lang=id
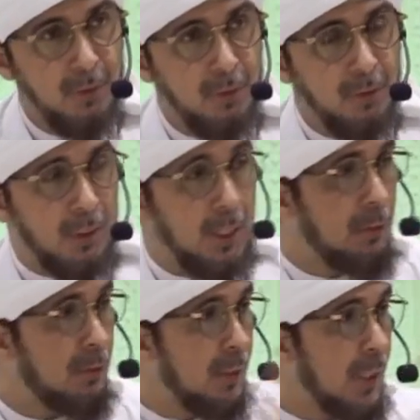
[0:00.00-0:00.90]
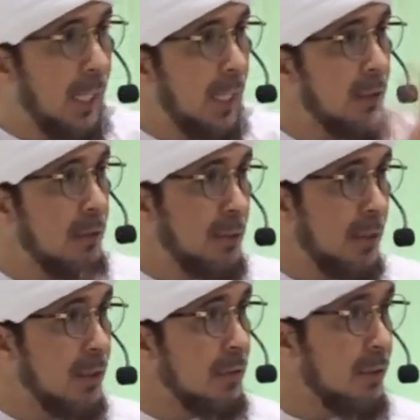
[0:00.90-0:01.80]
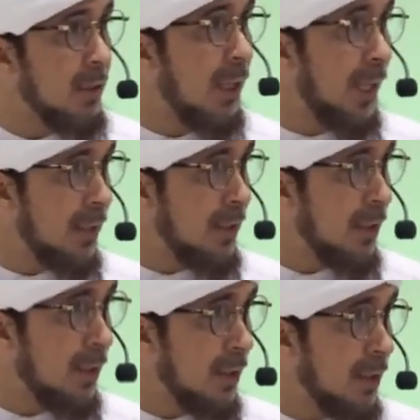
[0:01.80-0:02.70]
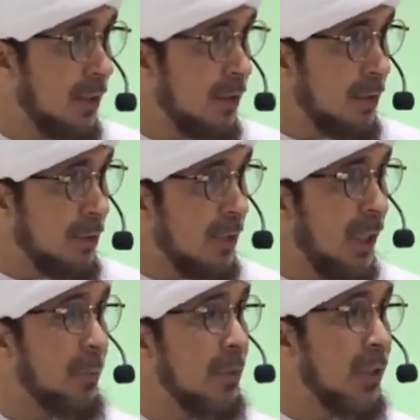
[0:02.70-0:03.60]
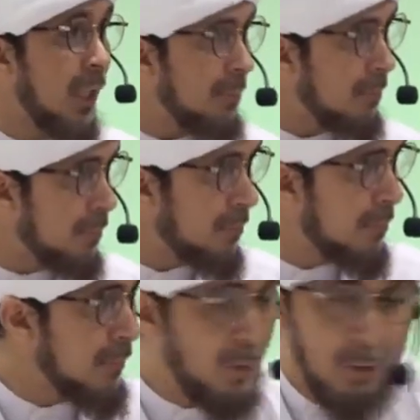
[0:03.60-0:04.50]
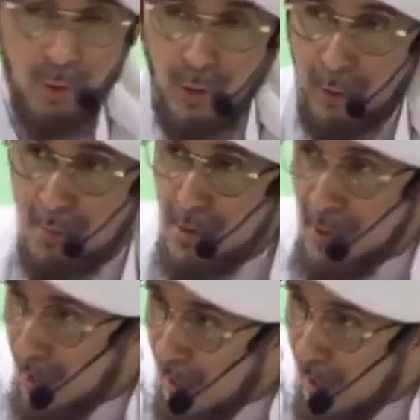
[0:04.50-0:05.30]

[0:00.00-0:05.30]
Kalau orang kaya tadi sedekahnya senyap-senyap, orang miskin yang